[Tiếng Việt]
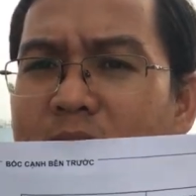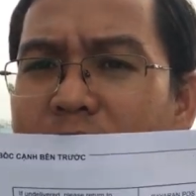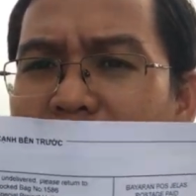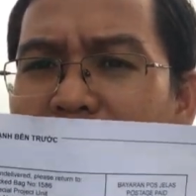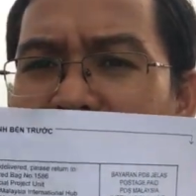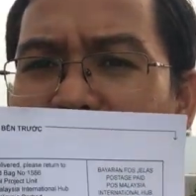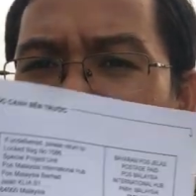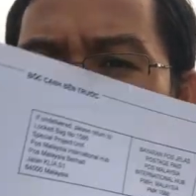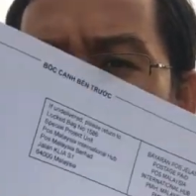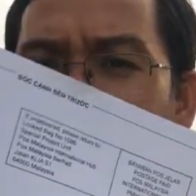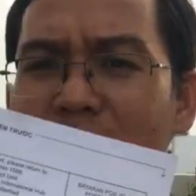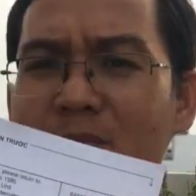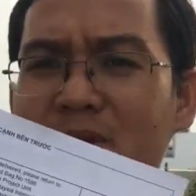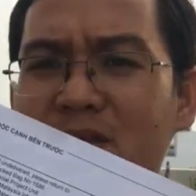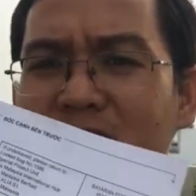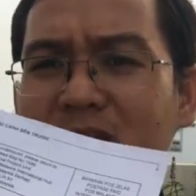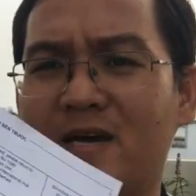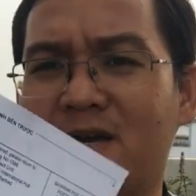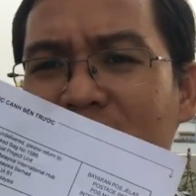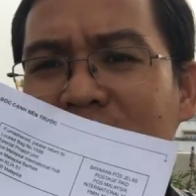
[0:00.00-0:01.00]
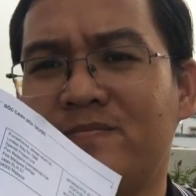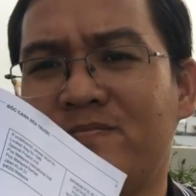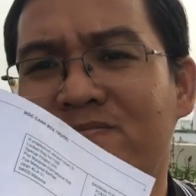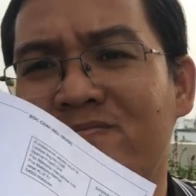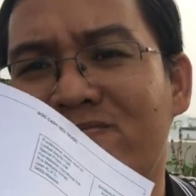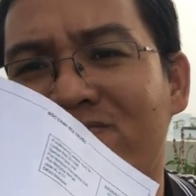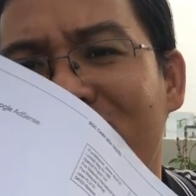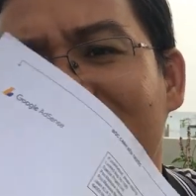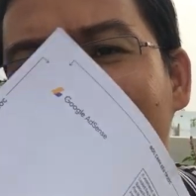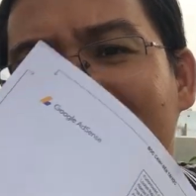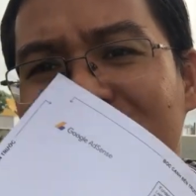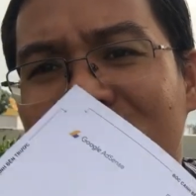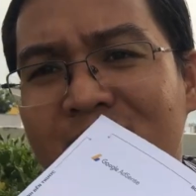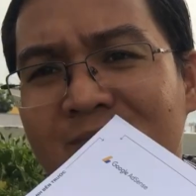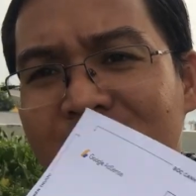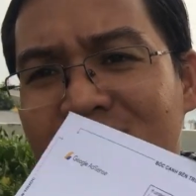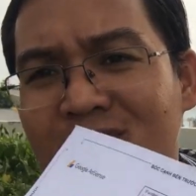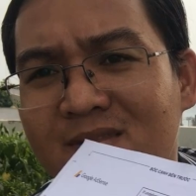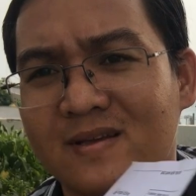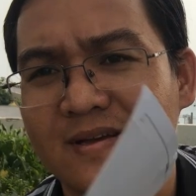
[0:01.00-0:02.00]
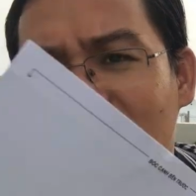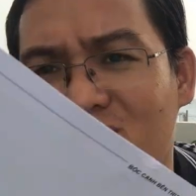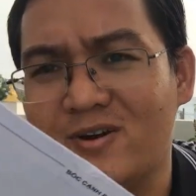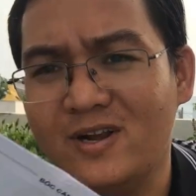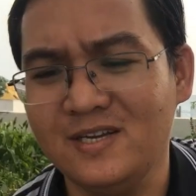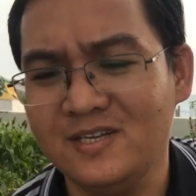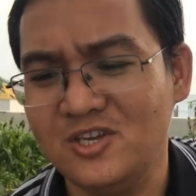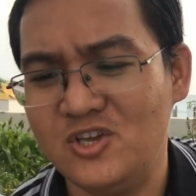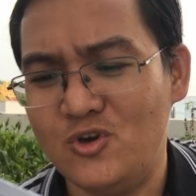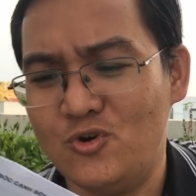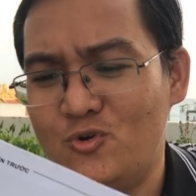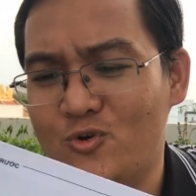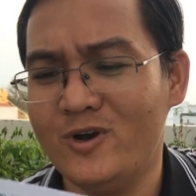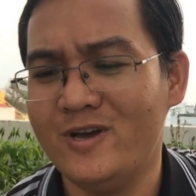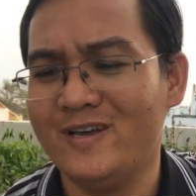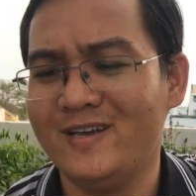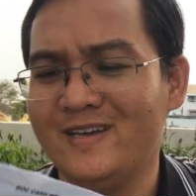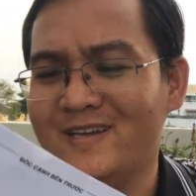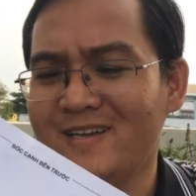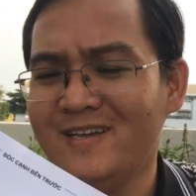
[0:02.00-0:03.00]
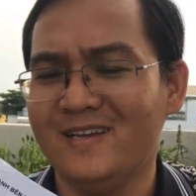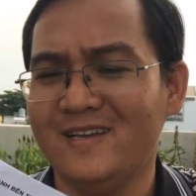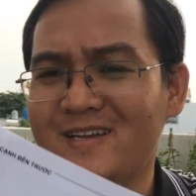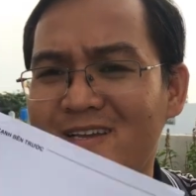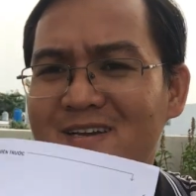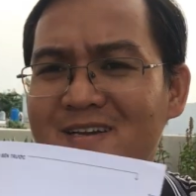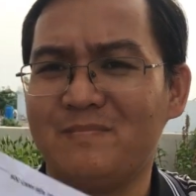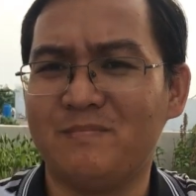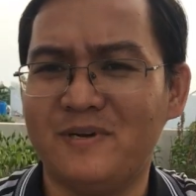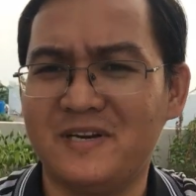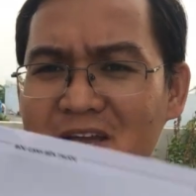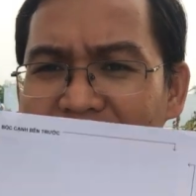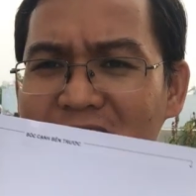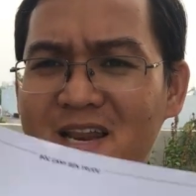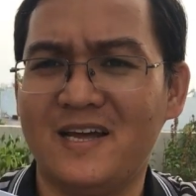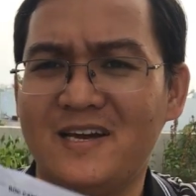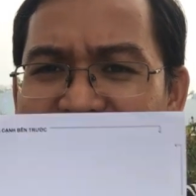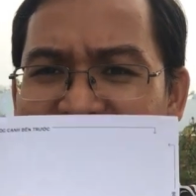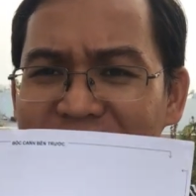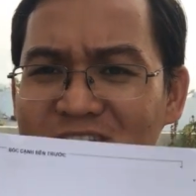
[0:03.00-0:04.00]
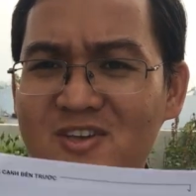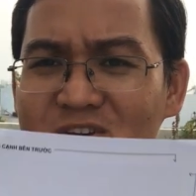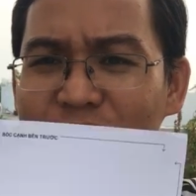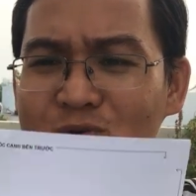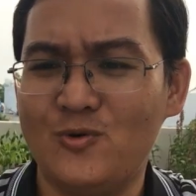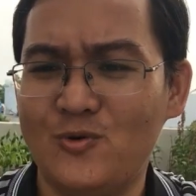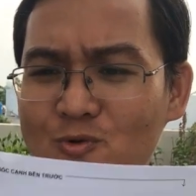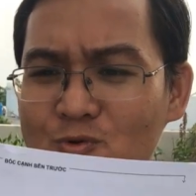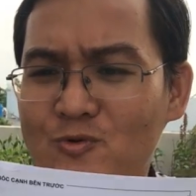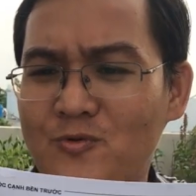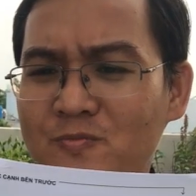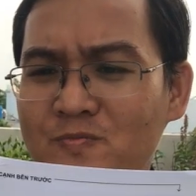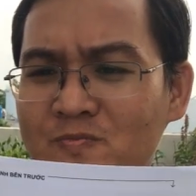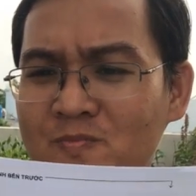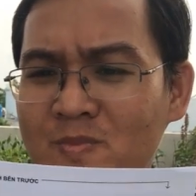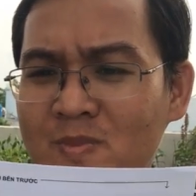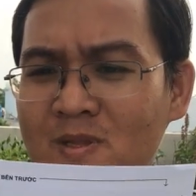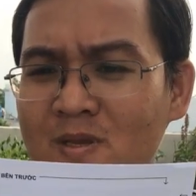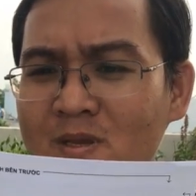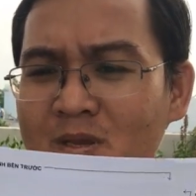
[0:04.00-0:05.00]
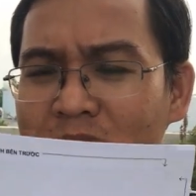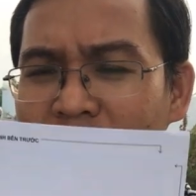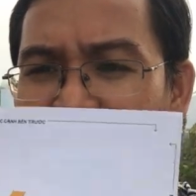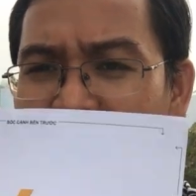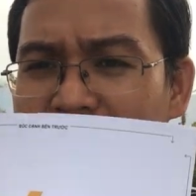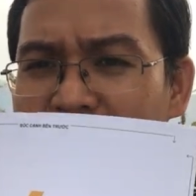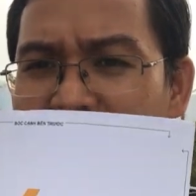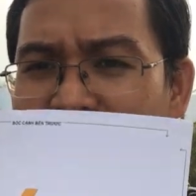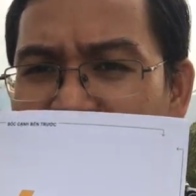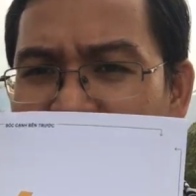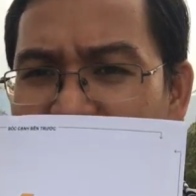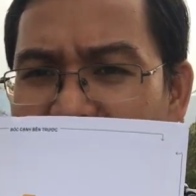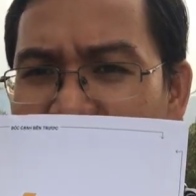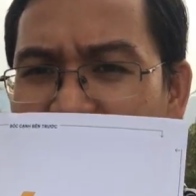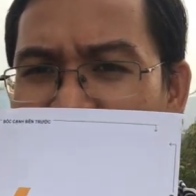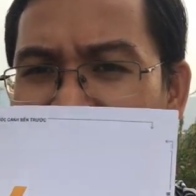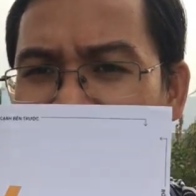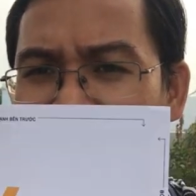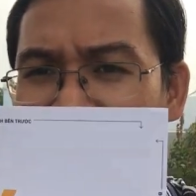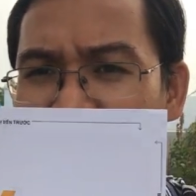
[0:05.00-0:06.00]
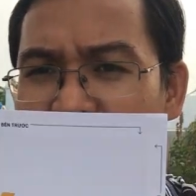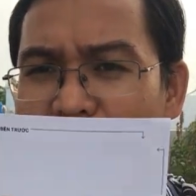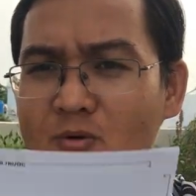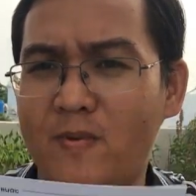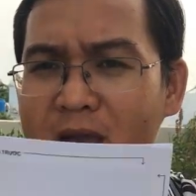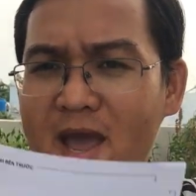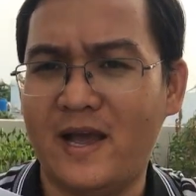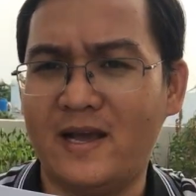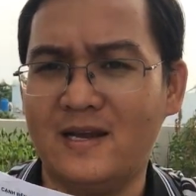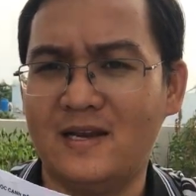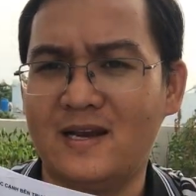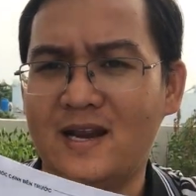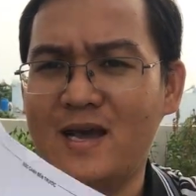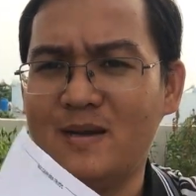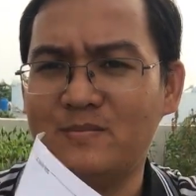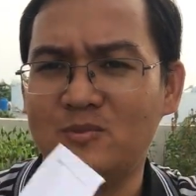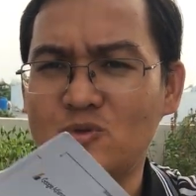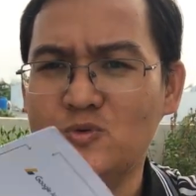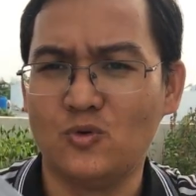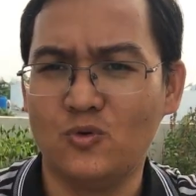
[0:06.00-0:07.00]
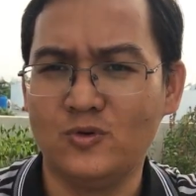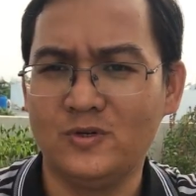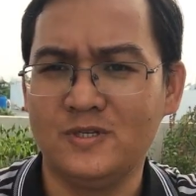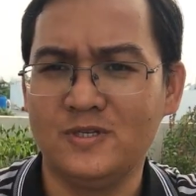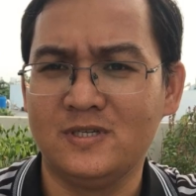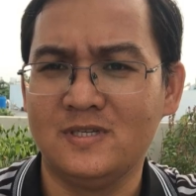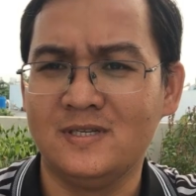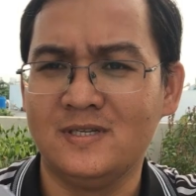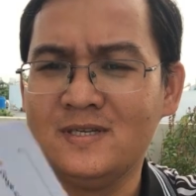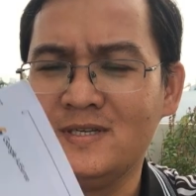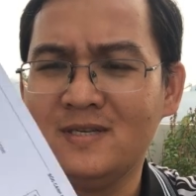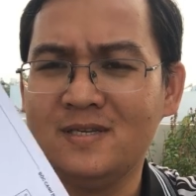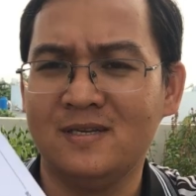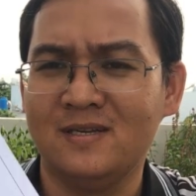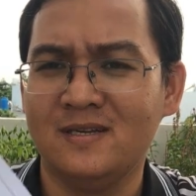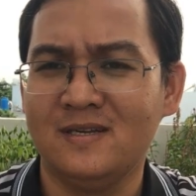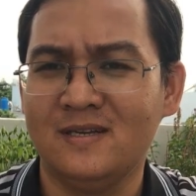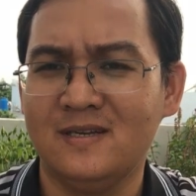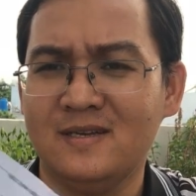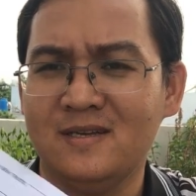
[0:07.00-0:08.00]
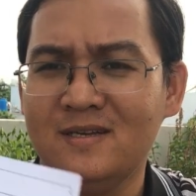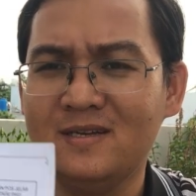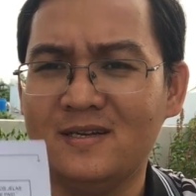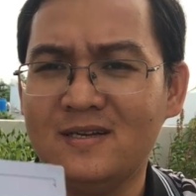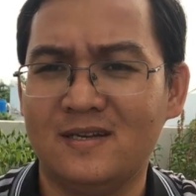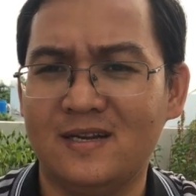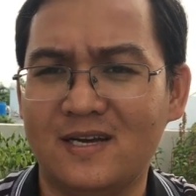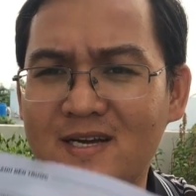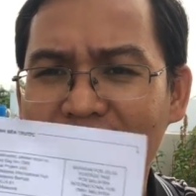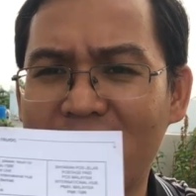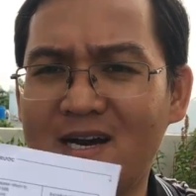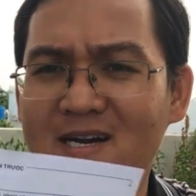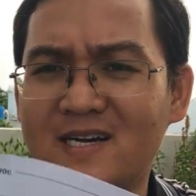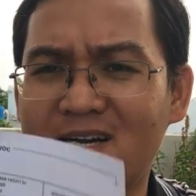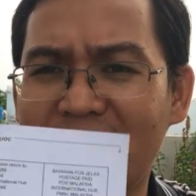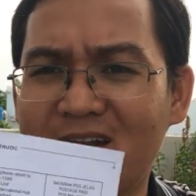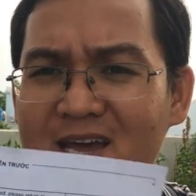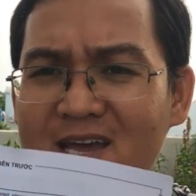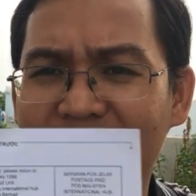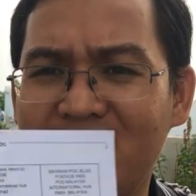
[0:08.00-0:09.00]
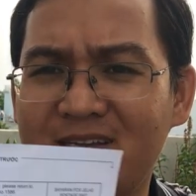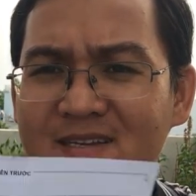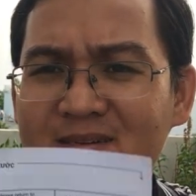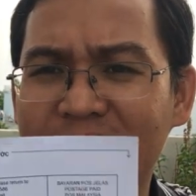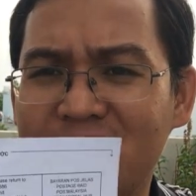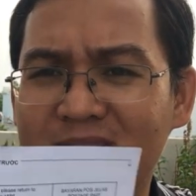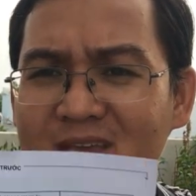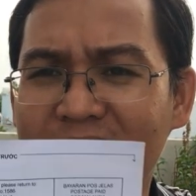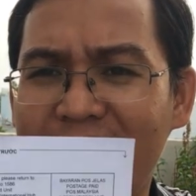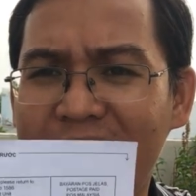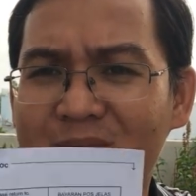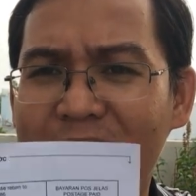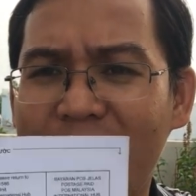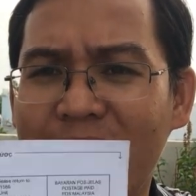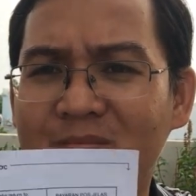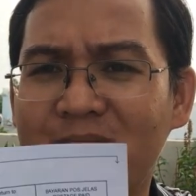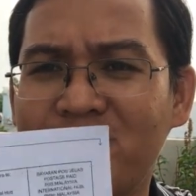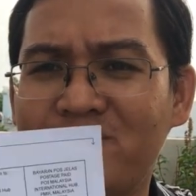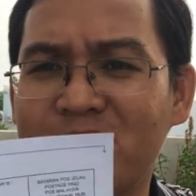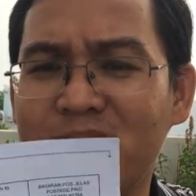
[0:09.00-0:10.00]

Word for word: Đây là cái mã pin nè Có rất nhiều Mình nghĩ là rất nhiều à, nhiều bạn làm YouTube rất cần cái này nha các bạn